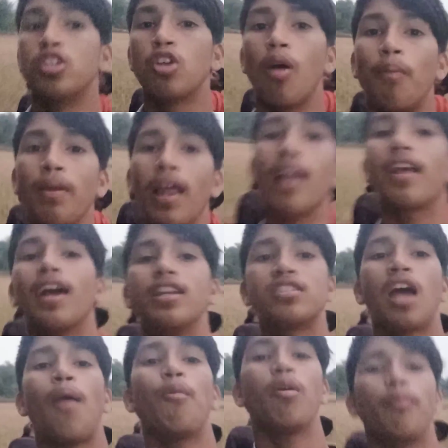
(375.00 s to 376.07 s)
सो फिलहाल
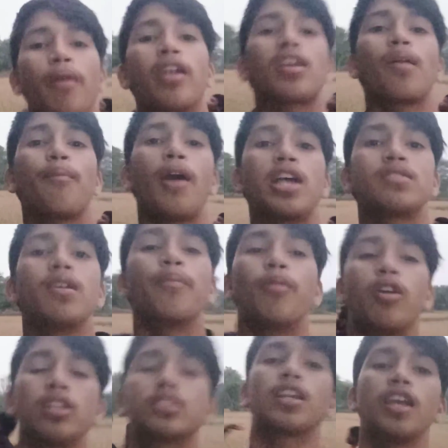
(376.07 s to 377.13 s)
गाइस हम पेड़ के पास में
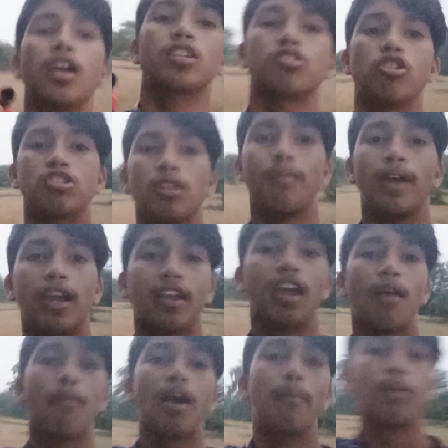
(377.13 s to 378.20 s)
पहुँच गए हैं और सोचिन में आ गया
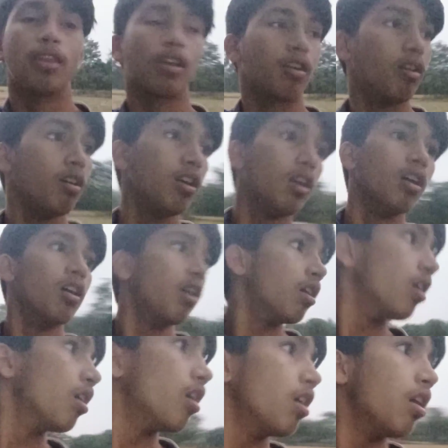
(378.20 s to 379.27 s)
है वहाँ पे देखो
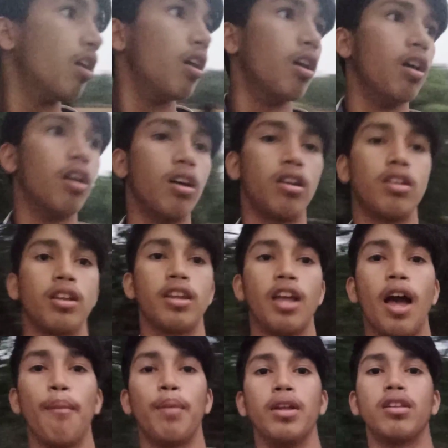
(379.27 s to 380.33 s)
और
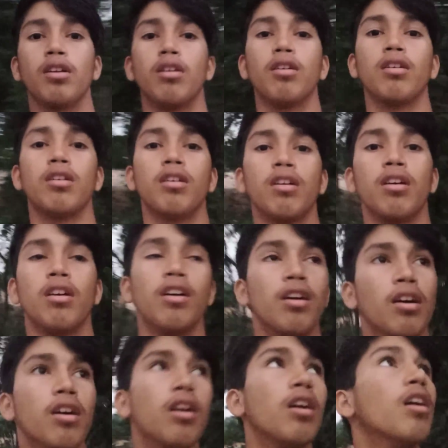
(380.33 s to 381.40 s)
यहाँ पे तो
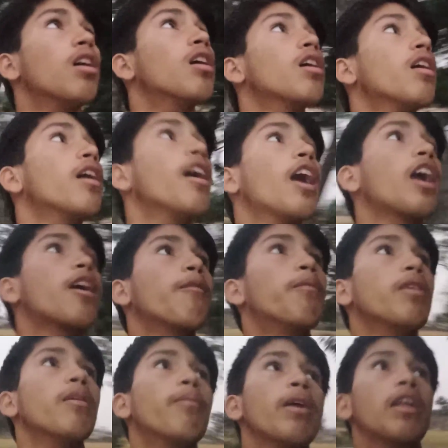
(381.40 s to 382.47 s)
एक
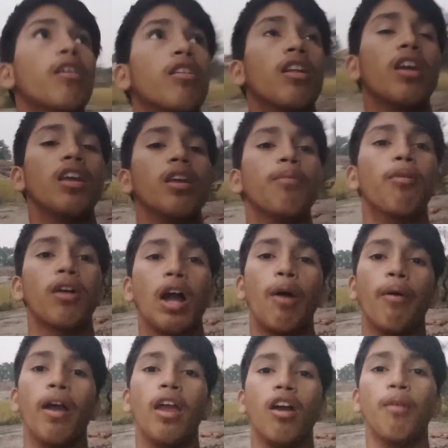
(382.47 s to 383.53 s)
भी बेरो नहीं पका
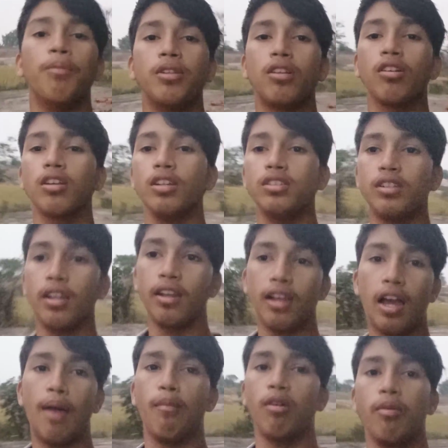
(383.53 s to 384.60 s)
हुआ है अभी तक तो, इसीलिए
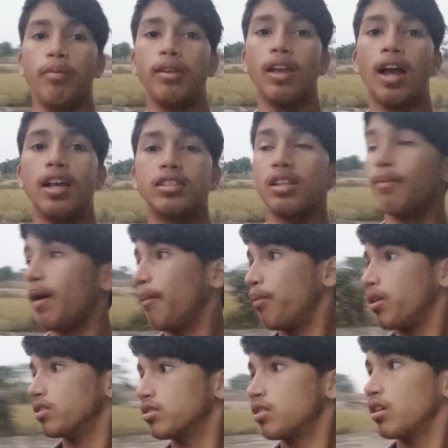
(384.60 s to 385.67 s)
हम अभी यहाँ से
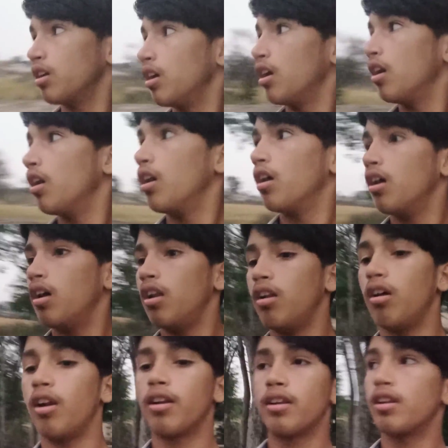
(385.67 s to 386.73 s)
वापस
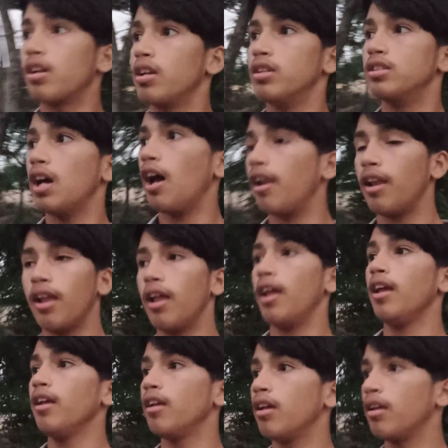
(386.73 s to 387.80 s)
लौट जा रहे
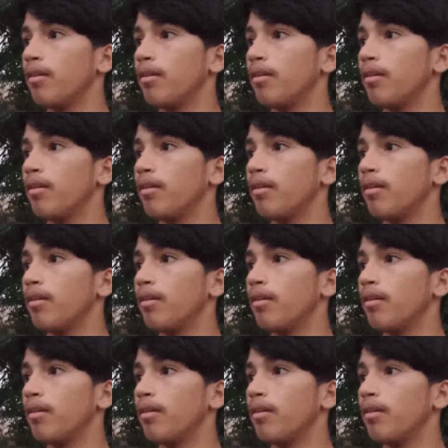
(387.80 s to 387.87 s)
हैं